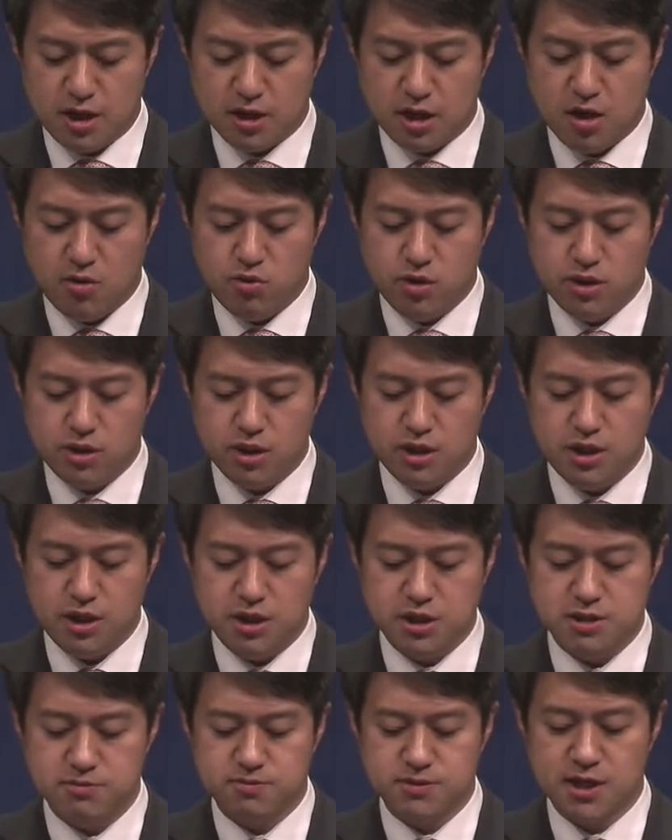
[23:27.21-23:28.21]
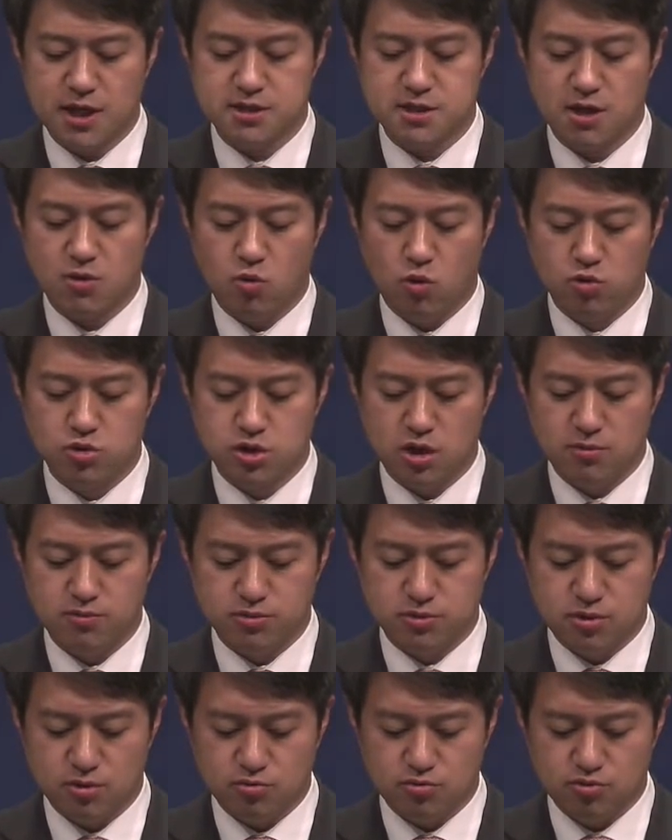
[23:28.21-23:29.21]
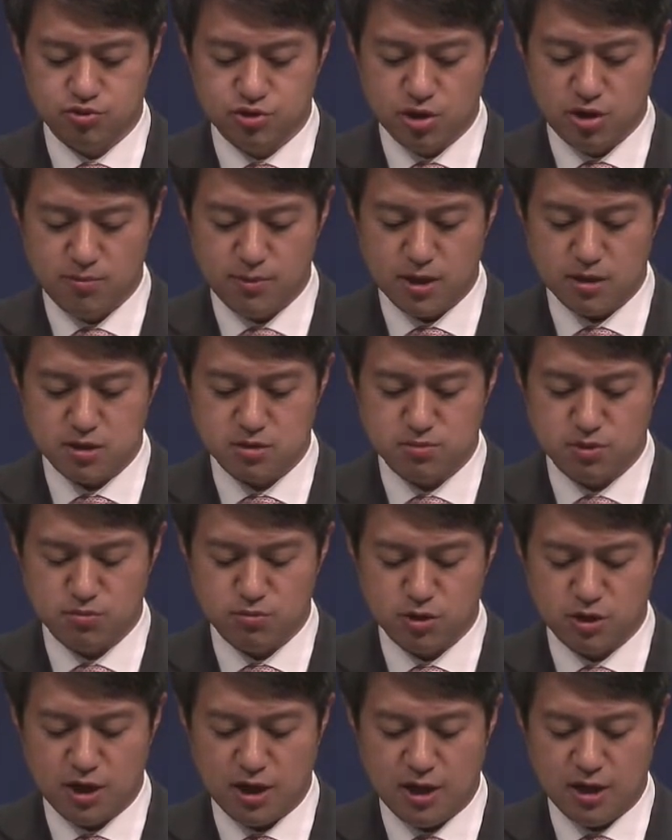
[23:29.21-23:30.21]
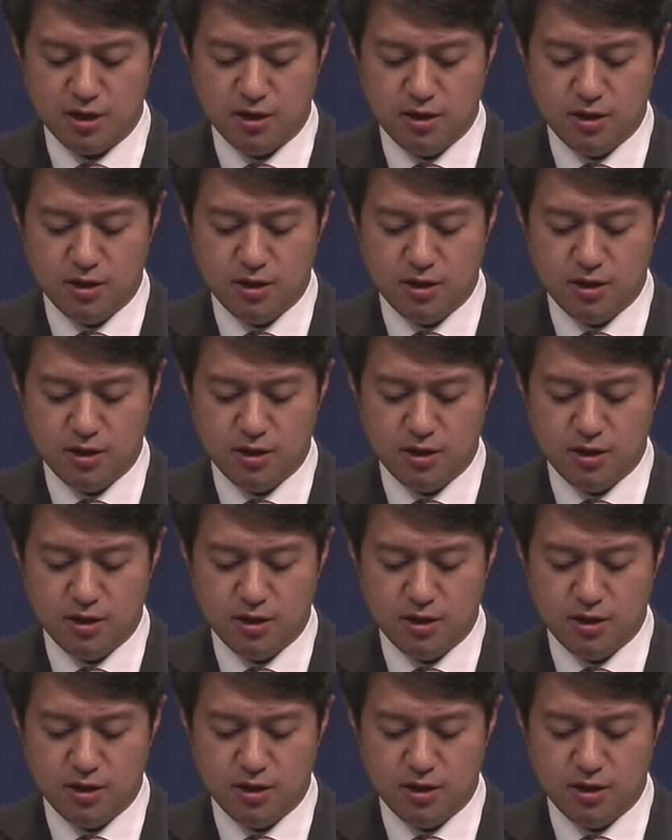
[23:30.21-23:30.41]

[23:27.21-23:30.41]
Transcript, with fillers: 레위기 24장 5절부터 9절 말씀입니다.